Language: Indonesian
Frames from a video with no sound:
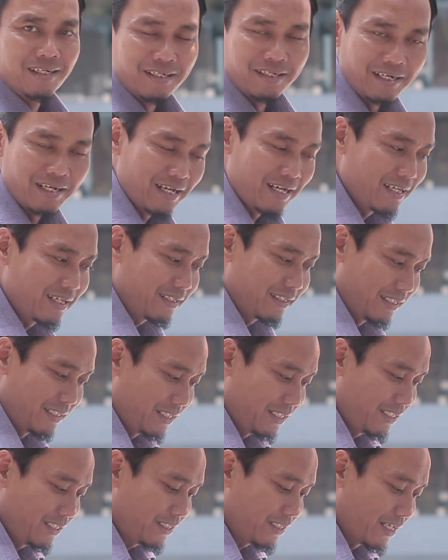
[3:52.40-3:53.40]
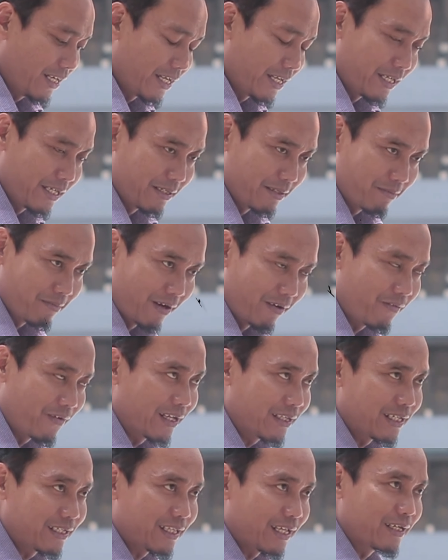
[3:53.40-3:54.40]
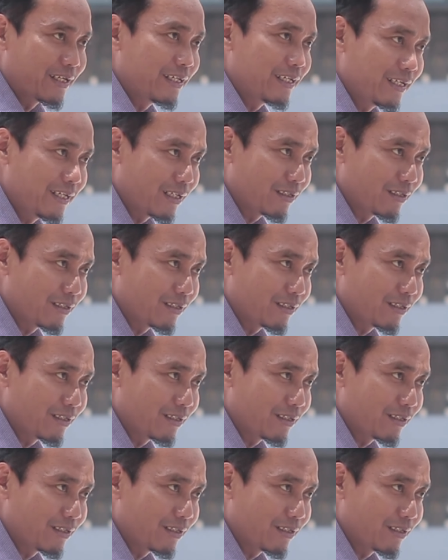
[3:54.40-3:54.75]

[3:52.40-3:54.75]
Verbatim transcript: Nah, ini selain manfaatnya tadi